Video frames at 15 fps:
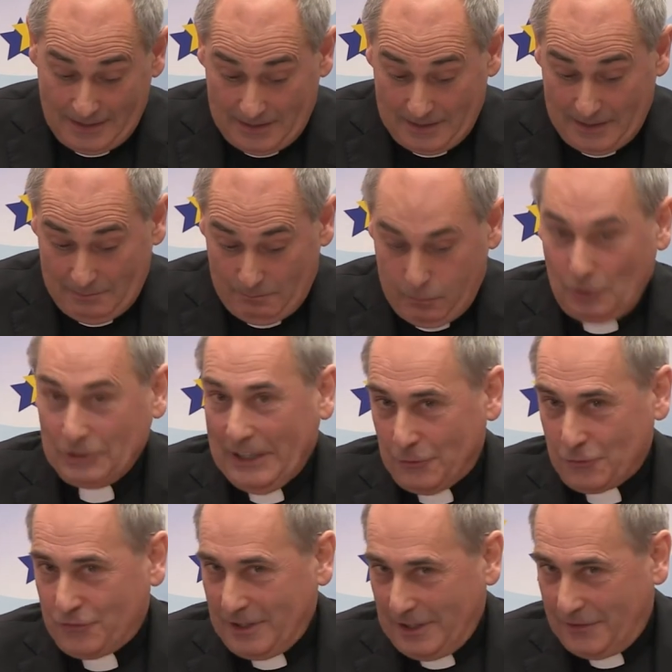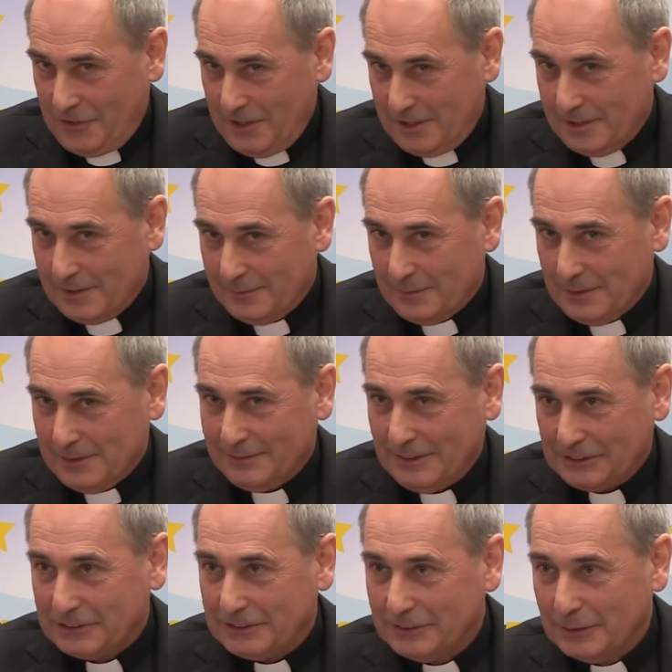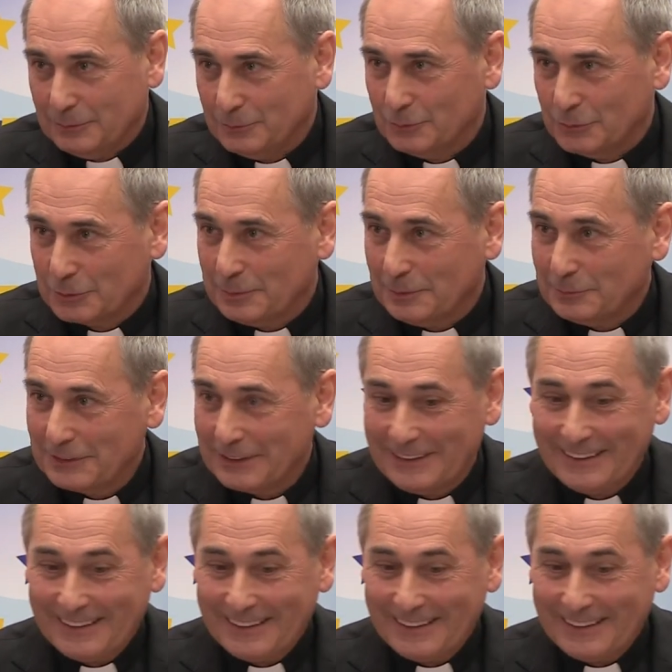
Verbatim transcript: Y, bo ja już w tej chwili no, właściwie mógłbym